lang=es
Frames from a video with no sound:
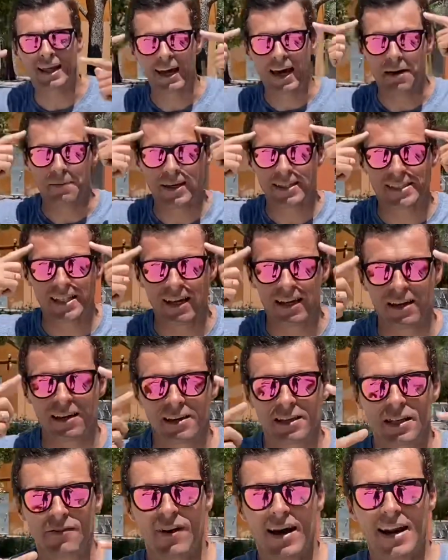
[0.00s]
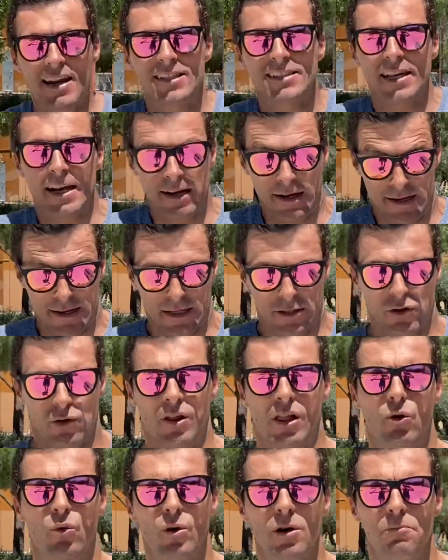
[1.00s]
cabeza te va a arrastrar el resto
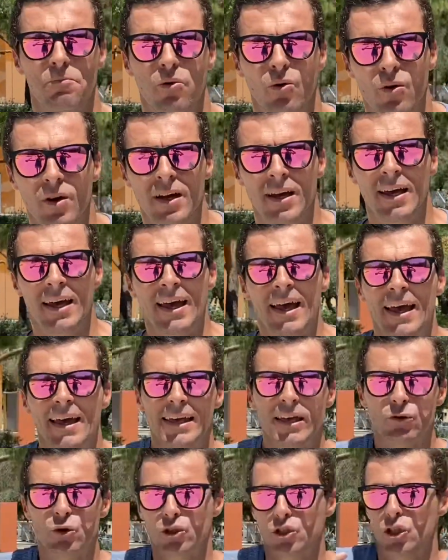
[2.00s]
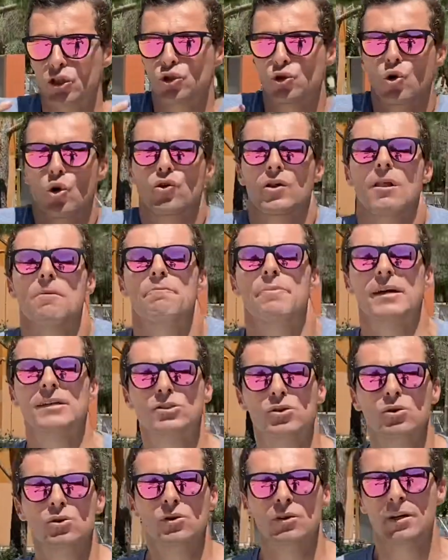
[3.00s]
del cuerpo. Y entonces todo el
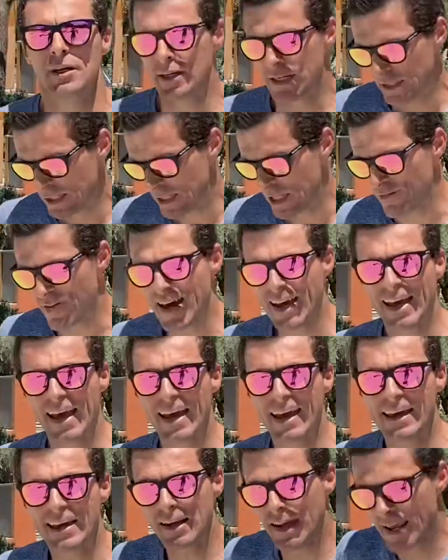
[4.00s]
peso te va a caer